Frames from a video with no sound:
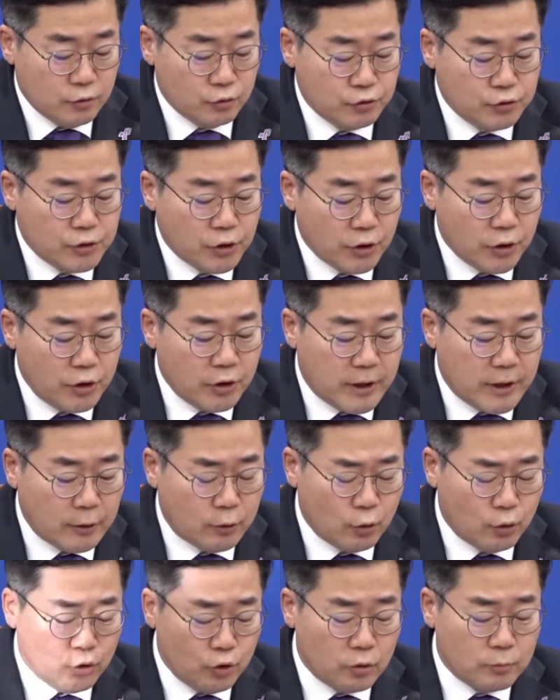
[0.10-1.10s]
윤석열
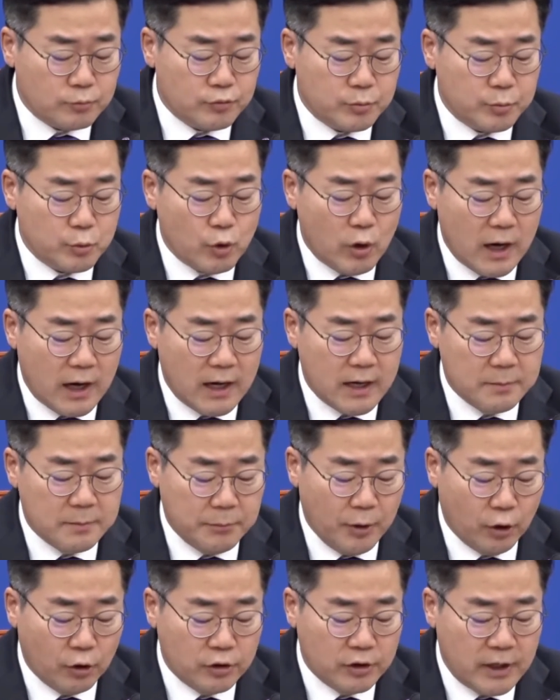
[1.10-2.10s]
대통령 부부와
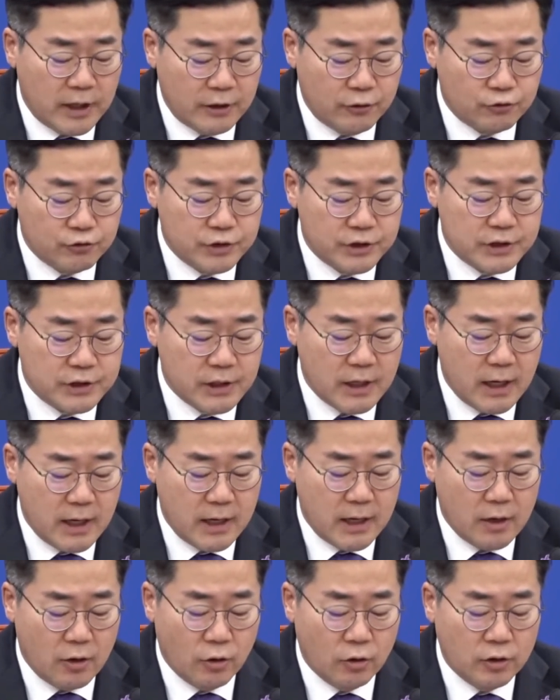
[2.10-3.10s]
명태균
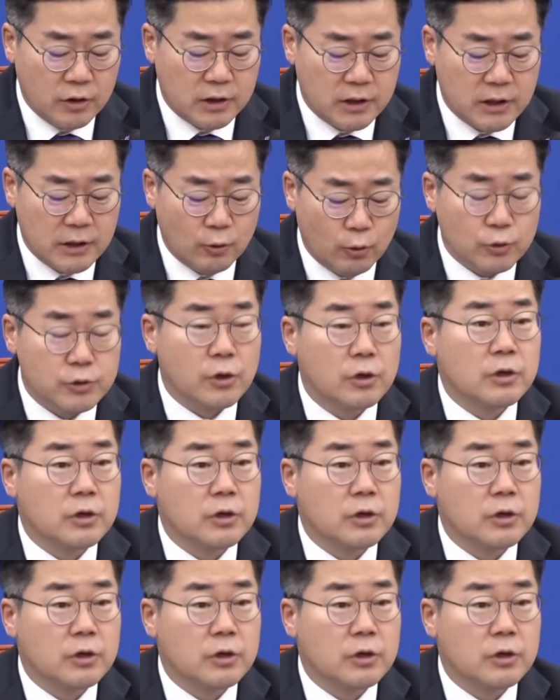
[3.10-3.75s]
씨의 얽히고